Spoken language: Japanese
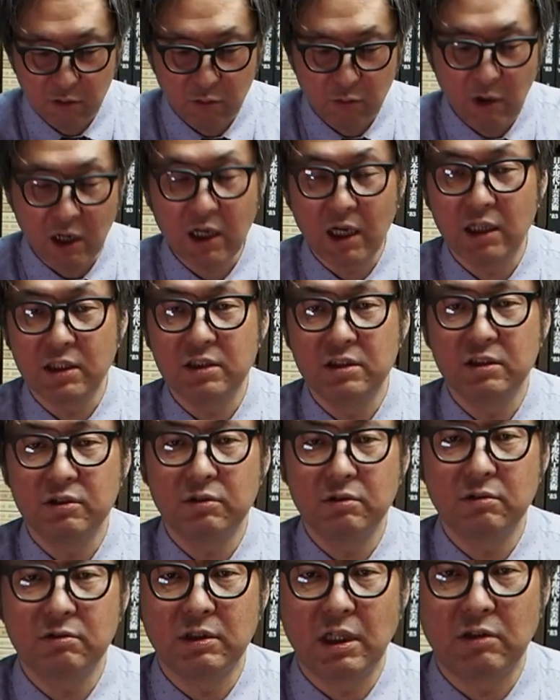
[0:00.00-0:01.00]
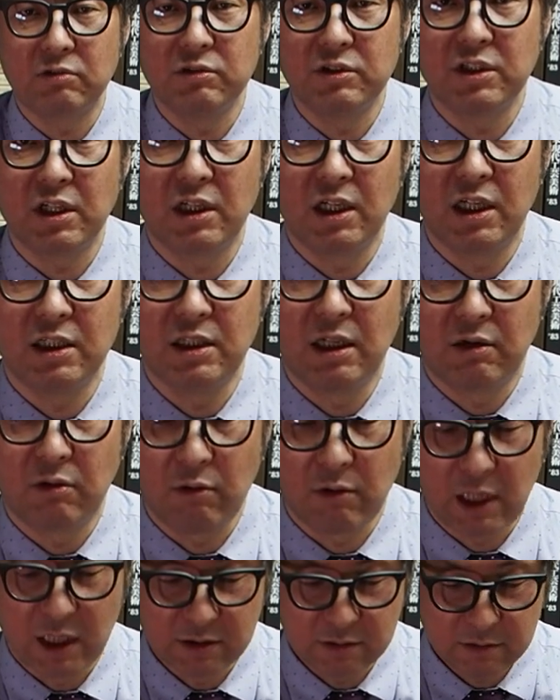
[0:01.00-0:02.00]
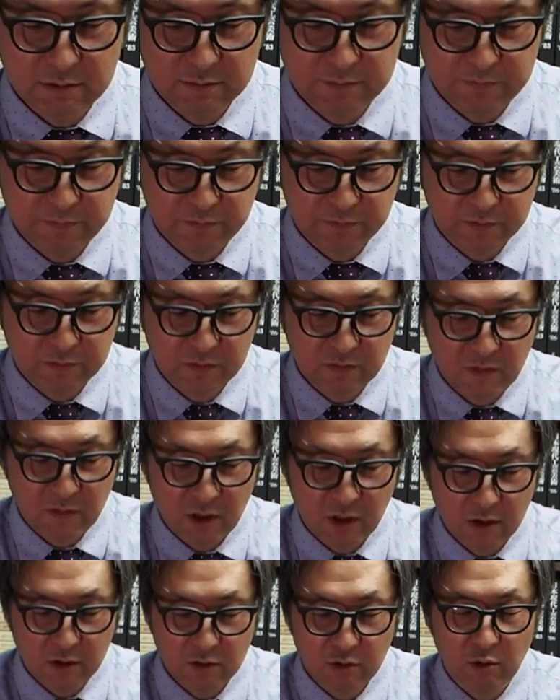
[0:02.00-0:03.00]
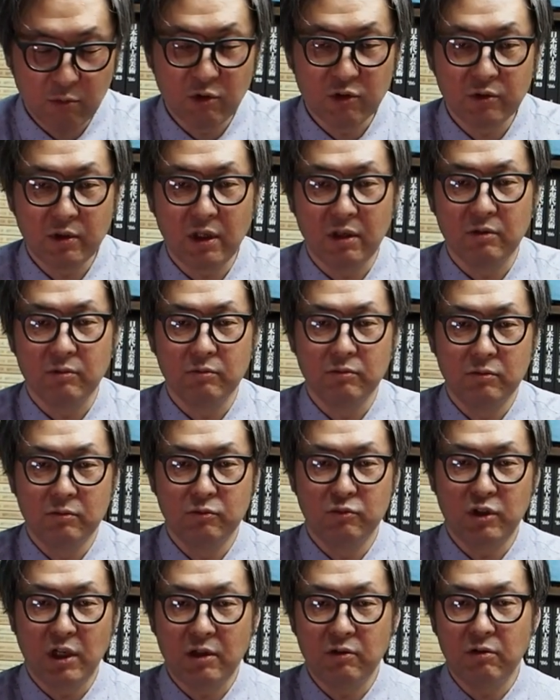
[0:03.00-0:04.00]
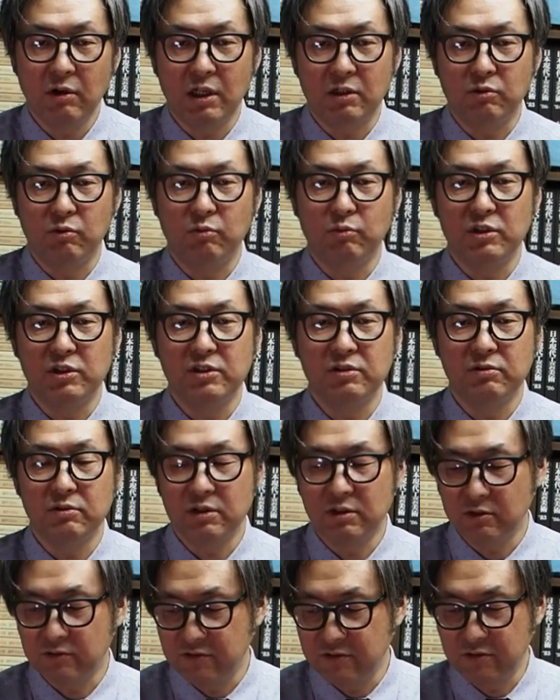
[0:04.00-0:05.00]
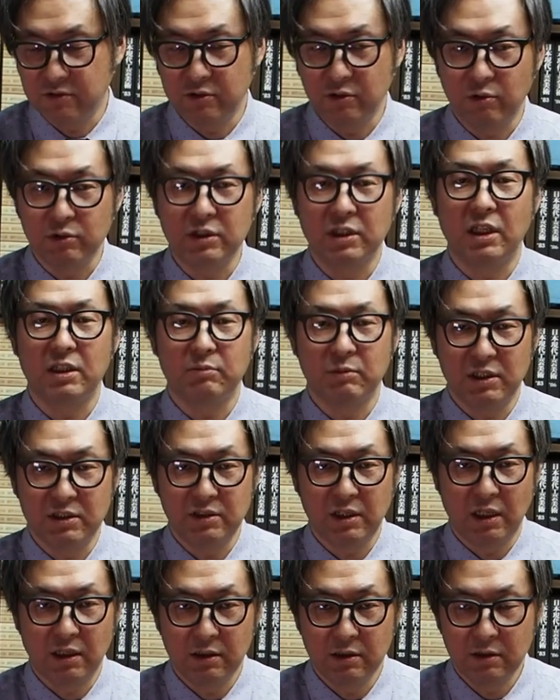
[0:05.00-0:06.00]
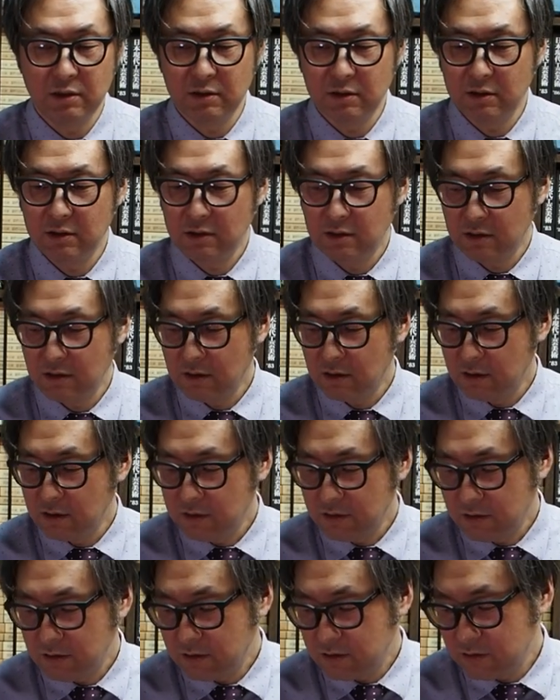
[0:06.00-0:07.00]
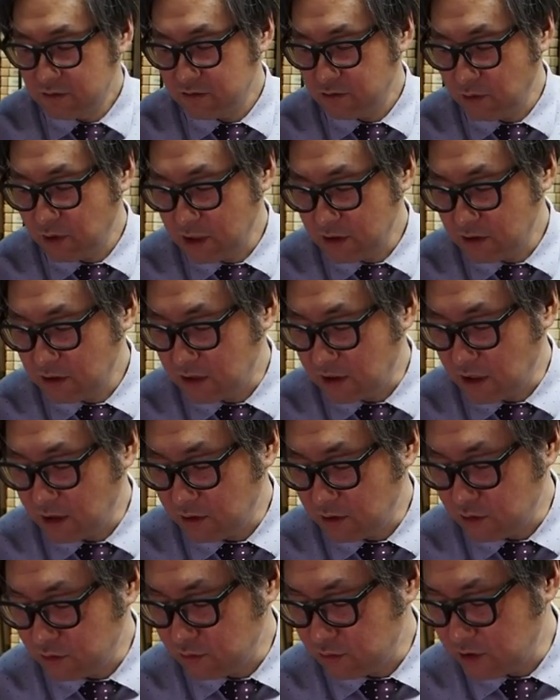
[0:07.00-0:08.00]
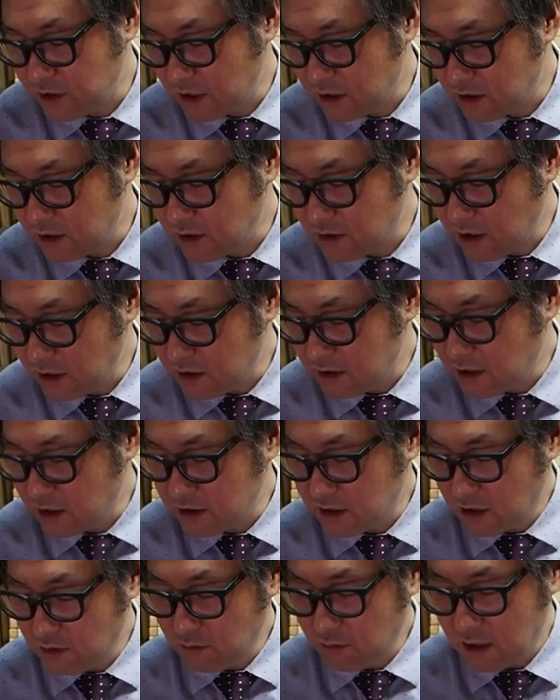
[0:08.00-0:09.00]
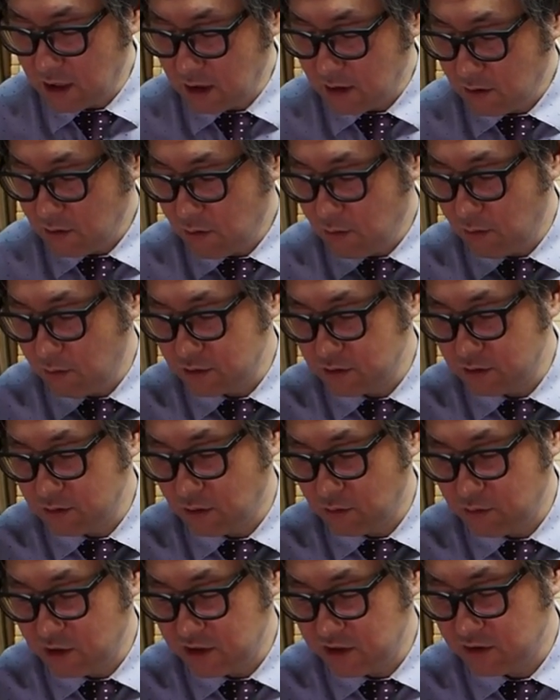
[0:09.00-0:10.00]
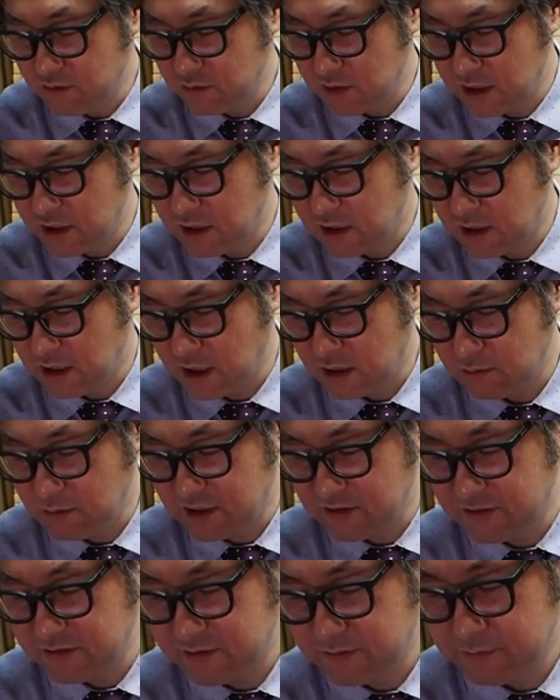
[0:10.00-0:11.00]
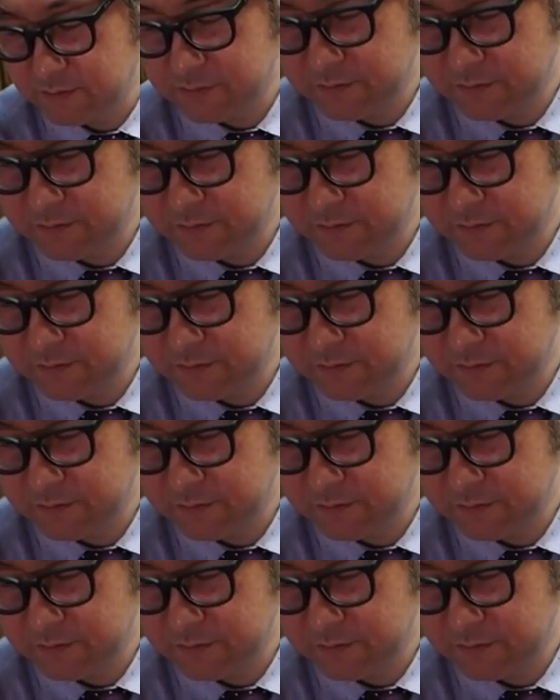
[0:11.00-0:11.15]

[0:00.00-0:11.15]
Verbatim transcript: 分かりにくくなるんじゃないだろうかと思って、ムラのあるお召し抜きを作るようになりました。そうやって研究してきてできてきたのがこういうお召し抜きになります。